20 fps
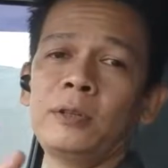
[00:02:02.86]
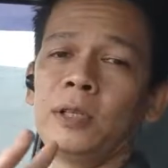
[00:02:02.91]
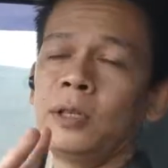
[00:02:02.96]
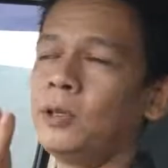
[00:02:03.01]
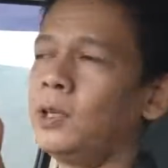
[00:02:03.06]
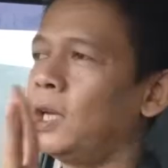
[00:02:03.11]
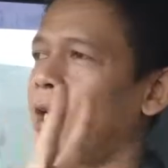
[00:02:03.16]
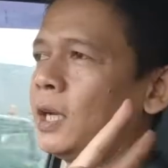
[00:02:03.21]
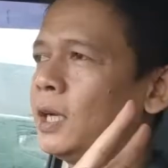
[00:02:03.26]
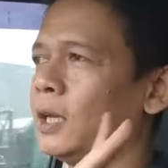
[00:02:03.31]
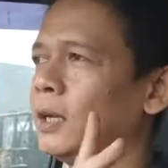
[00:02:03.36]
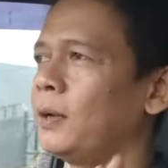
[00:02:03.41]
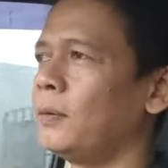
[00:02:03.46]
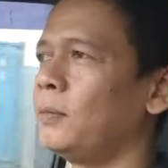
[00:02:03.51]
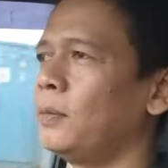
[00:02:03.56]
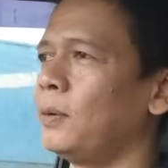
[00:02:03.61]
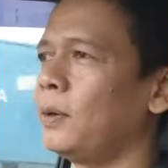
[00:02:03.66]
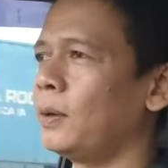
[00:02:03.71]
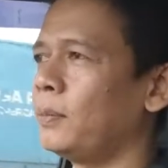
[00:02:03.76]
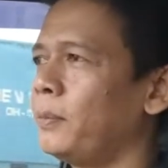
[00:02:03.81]
yang udah-udah ada
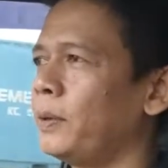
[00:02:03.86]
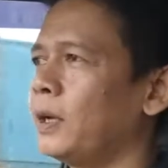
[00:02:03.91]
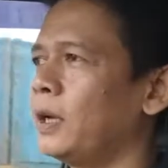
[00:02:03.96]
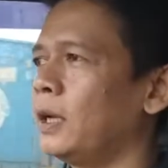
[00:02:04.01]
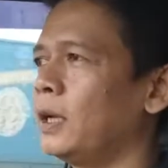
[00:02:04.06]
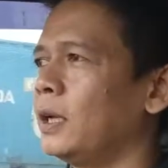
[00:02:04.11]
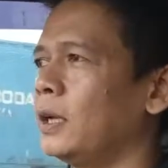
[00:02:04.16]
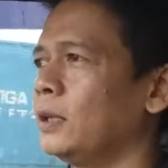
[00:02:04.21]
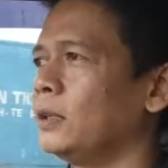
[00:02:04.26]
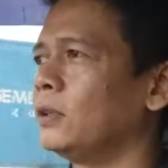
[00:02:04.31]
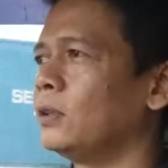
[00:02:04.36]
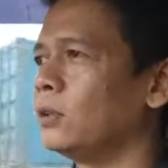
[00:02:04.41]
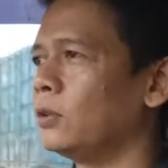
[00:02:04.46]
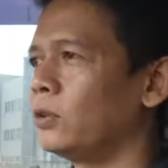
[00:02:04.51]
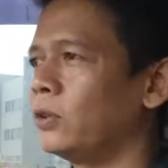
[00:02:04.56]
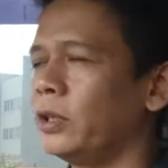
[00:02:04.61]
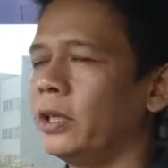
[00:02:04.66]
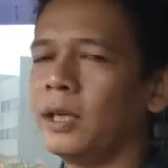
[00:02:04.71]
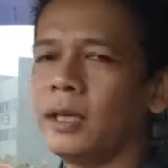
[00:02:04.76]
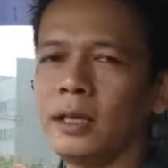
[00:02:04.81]
beberapa
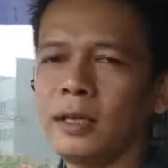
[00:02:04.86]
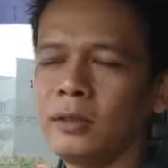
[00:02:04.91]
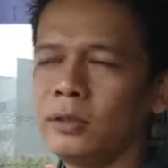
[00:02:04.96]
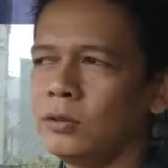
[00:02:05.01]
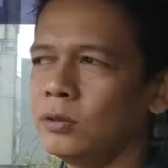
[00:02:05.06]
toko yang